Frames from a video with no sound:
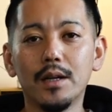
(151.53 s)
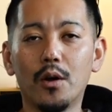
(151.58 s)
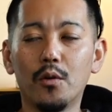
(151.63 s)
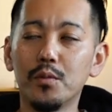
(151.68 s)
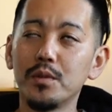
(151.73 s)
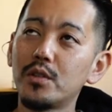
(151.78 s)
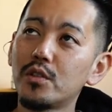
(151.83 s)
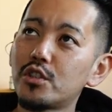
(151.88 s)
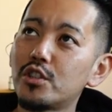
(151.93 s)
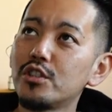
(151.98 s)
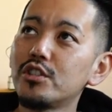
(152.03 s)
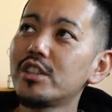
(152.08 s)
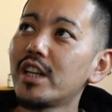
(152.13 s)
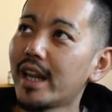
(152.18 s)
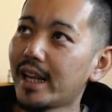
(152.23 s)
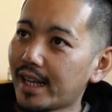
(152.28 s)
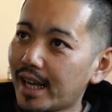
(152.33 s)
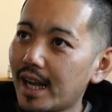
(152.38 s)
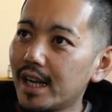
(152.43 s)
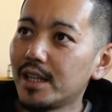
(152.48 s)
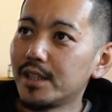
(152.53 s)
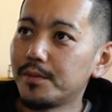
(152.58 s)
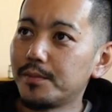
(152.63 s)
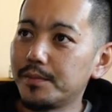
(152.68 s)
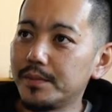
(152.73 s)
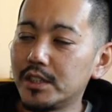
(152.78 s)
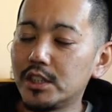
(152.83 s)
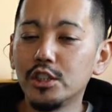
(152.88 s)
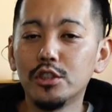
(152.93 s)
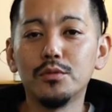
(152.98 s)
お味噌汁じゃないか、
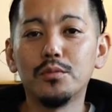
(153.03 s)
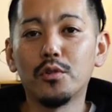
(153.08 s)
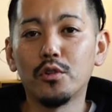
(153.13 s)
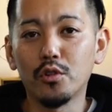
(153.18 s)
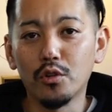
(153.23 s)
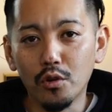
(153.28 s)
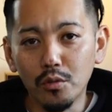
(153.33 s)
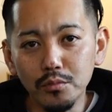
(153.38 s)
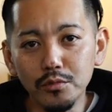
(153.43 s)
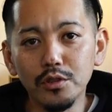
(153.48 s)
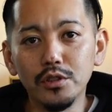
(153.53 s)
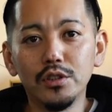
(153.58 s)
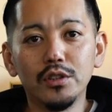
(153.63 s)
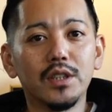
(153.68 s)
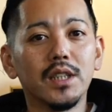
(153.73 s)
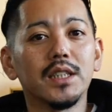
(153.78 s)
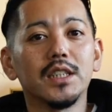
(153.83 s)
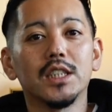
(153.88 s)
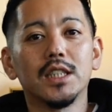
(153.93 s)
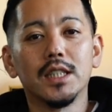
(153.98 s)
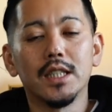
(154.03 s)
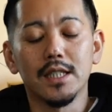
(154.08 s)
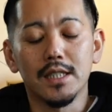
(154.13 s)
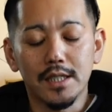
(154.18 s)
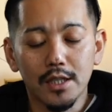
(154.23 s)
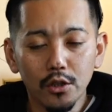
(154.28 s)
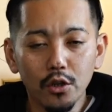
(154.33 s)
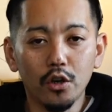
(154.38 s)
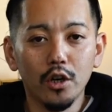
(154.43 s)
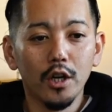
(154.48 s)
汁物飲むっていう感じなんです
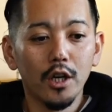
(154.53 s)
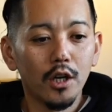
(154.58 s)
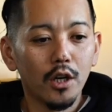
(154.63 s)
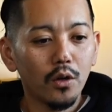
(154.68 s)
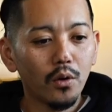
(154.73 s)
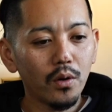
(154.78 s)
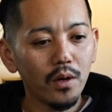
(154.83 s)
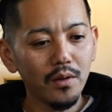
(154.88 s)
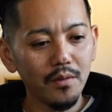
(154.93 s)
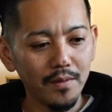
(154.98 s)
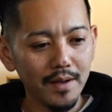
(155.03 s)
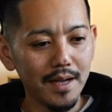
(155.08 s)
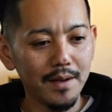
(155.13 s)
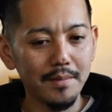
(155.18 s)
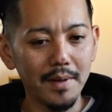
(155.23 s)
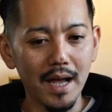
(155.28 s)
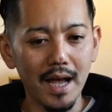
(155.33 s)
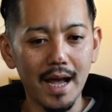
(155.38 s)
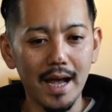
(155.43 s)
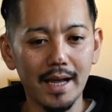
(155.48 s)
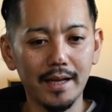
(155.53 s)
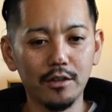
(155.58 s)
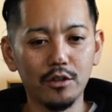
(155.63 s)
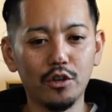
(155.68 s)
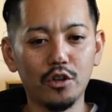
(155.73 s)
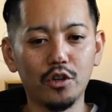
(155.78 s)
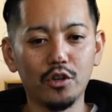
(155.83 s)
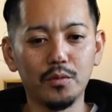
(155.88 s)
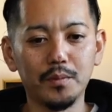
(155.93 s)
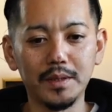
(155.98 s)
けど、これはまあ、あ
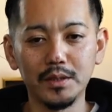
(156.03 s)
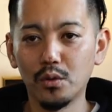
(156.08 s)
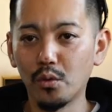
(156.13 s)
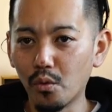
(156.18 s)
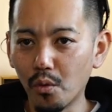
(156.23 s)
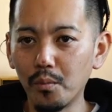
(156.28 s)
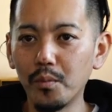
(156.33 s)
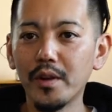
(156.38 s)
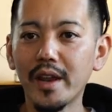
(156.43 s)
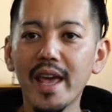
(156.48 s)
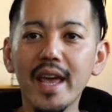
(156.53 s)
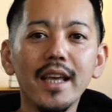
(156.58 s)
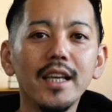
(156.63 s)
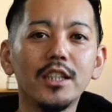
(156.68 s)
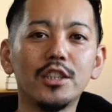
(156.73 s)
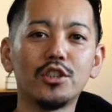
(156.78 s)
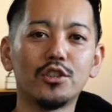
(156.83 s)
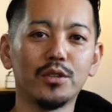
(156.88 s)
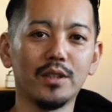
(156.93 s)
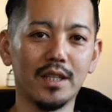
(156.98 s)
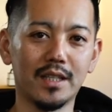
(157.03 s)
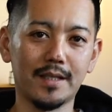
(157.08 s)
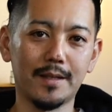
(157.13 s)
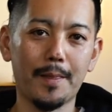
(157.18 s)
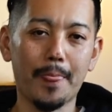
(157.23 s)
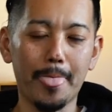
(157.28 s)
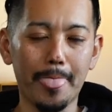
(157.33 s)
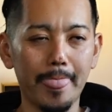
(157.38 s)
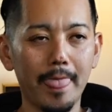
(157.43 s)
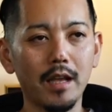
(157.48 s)
の、まあ、どこもね、一緒です。
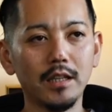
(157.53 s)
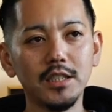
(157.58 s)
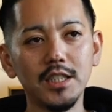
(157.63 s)
うん。